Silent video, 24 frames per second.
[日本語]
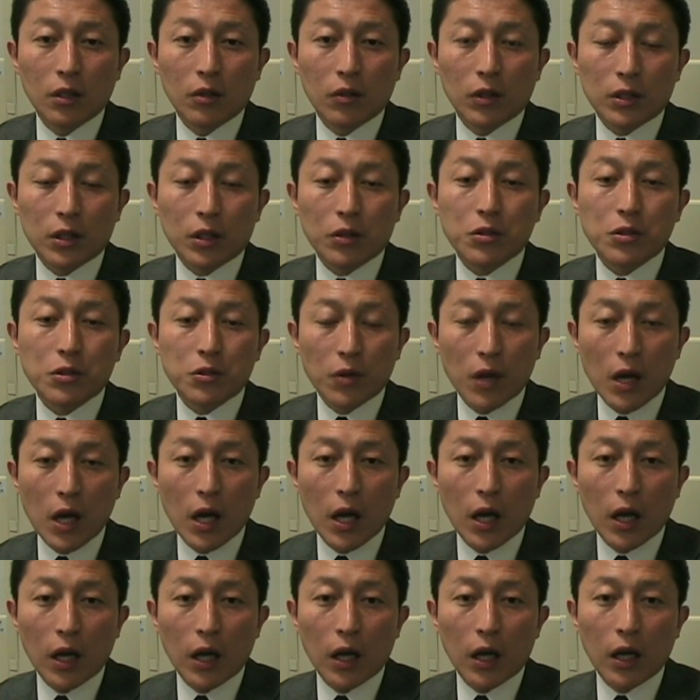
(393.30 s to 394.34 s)
私
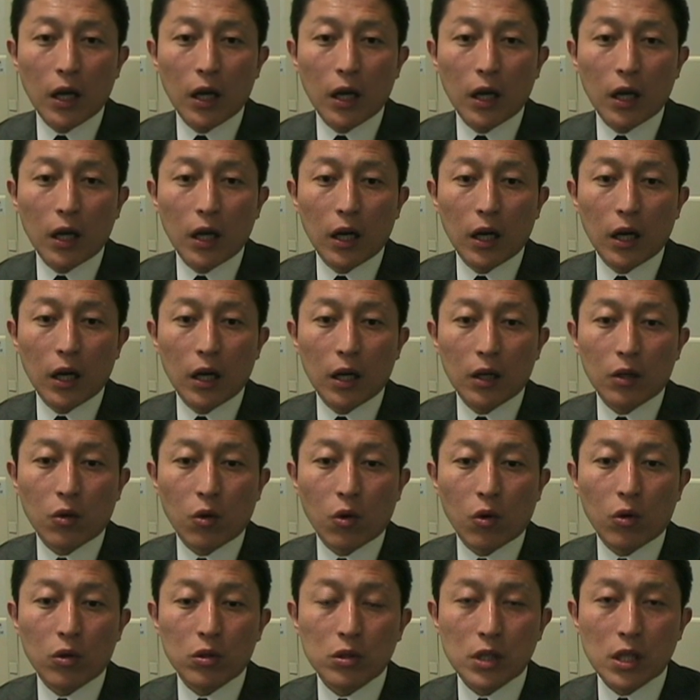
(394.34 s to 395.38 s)
は
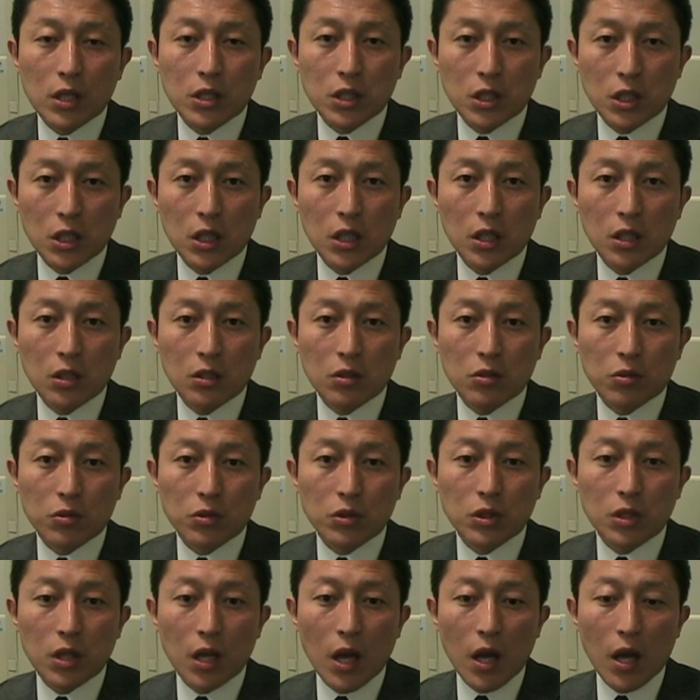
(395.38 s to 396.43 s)
志そ
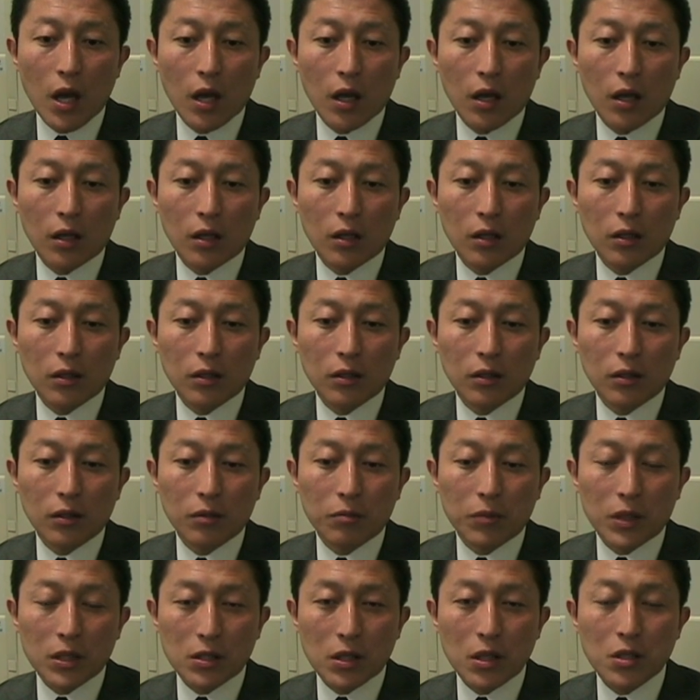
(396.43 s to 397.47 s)
して
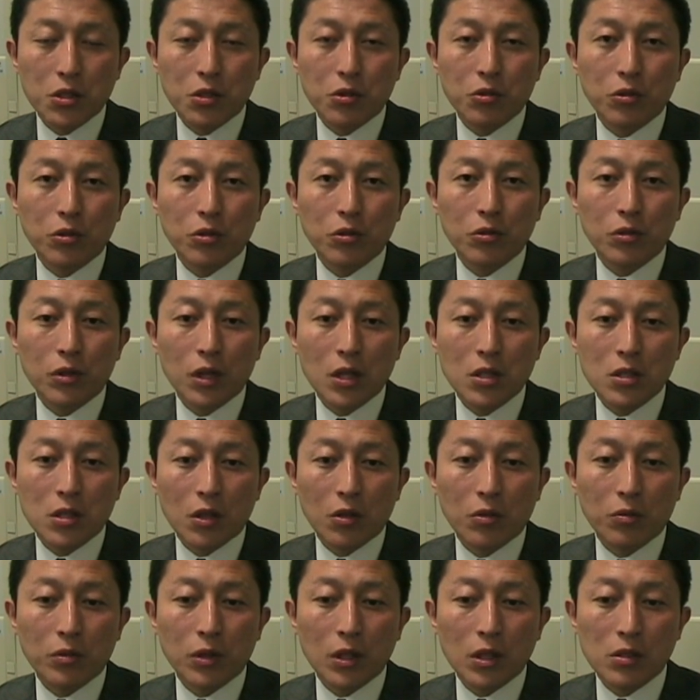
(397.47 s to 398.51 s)
まさしく有権者
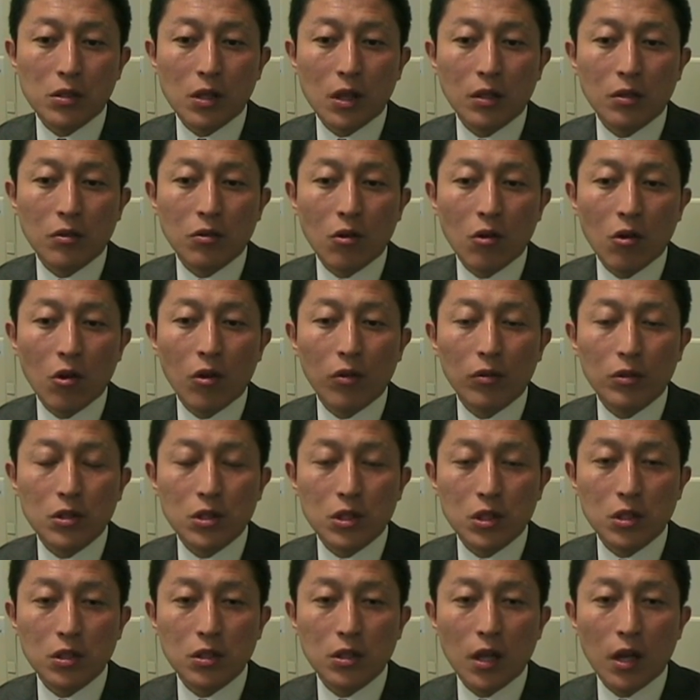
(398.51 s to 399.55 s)
の皆さんの
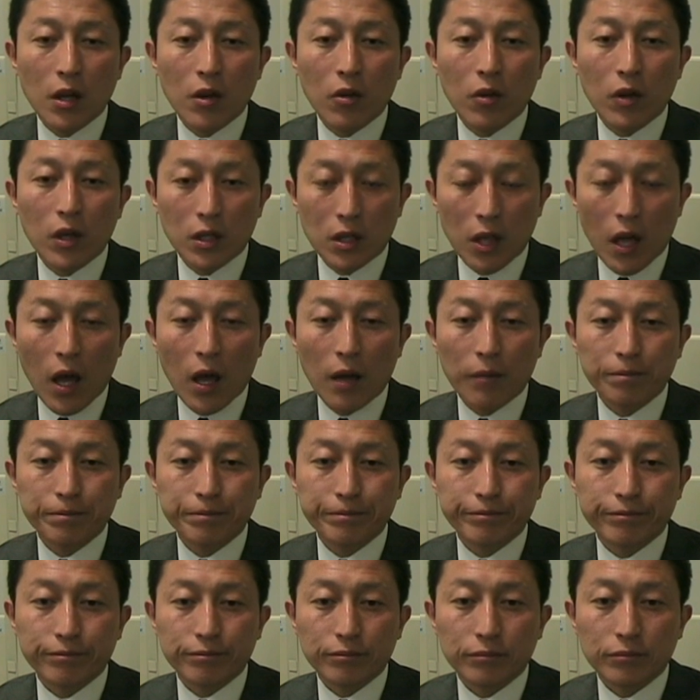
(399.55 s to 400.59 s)
信頼を得て
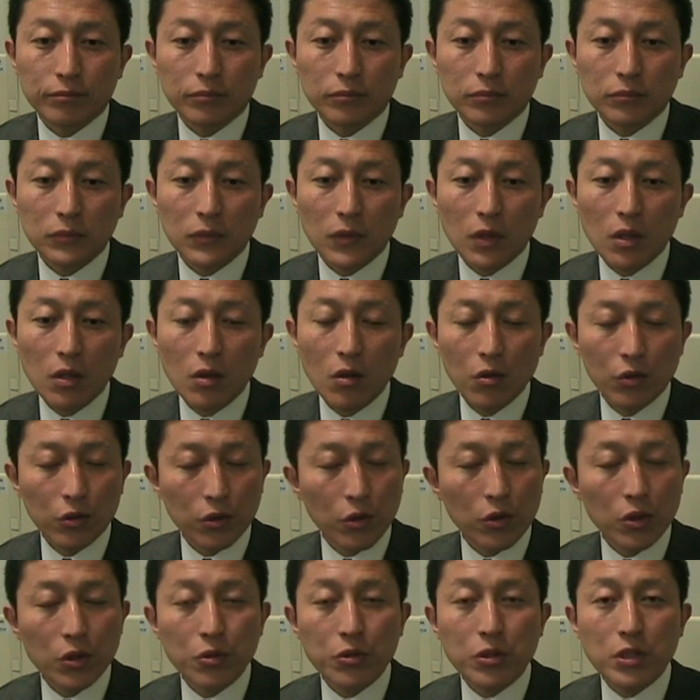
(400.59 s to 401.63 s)
本
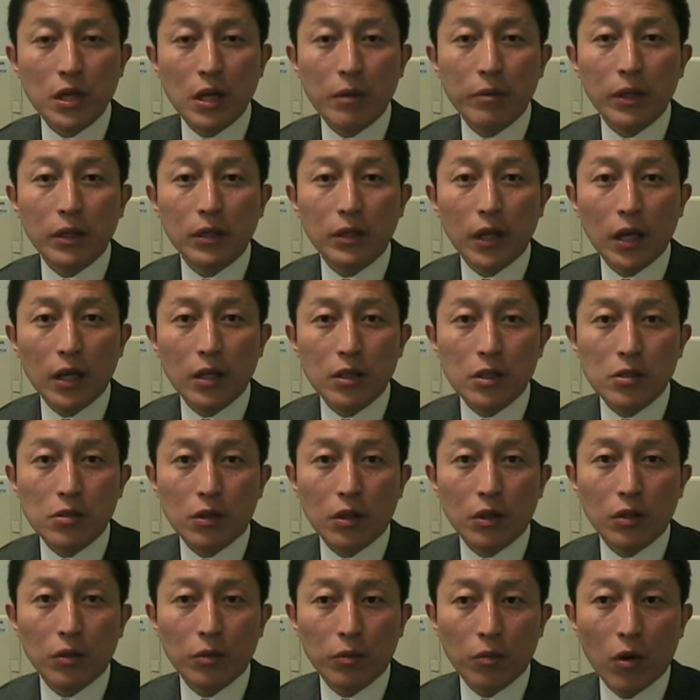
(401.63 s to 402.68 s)
当に口あばったいです
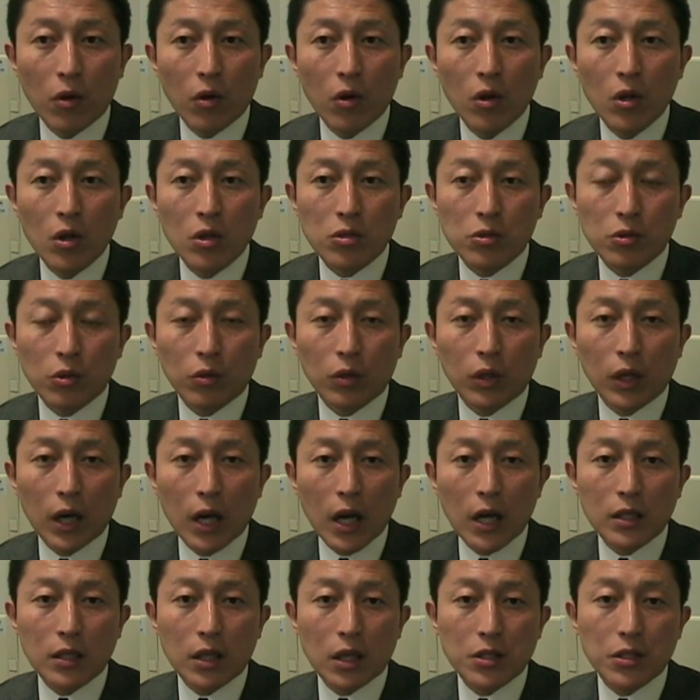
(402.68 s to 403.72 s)
けれどもそこか
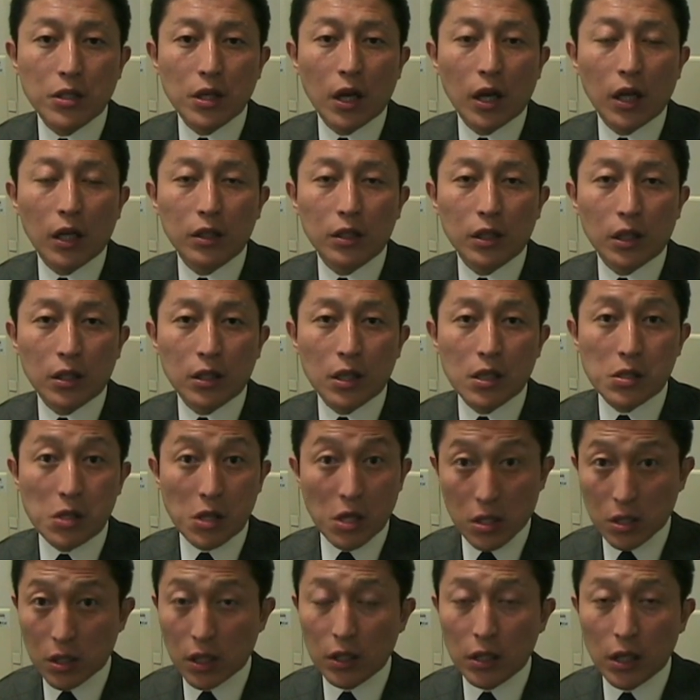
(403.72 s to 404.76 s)
ら立ち上がってきた
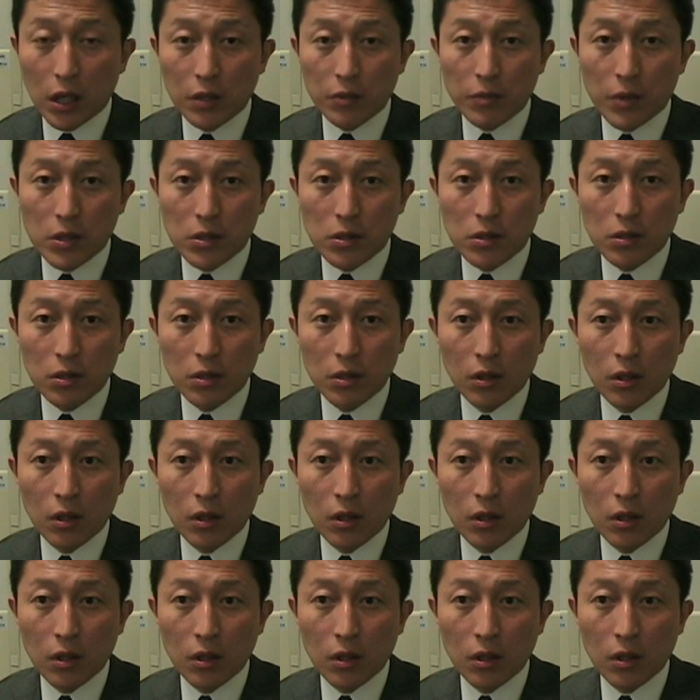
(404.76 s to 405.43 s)
政治家であります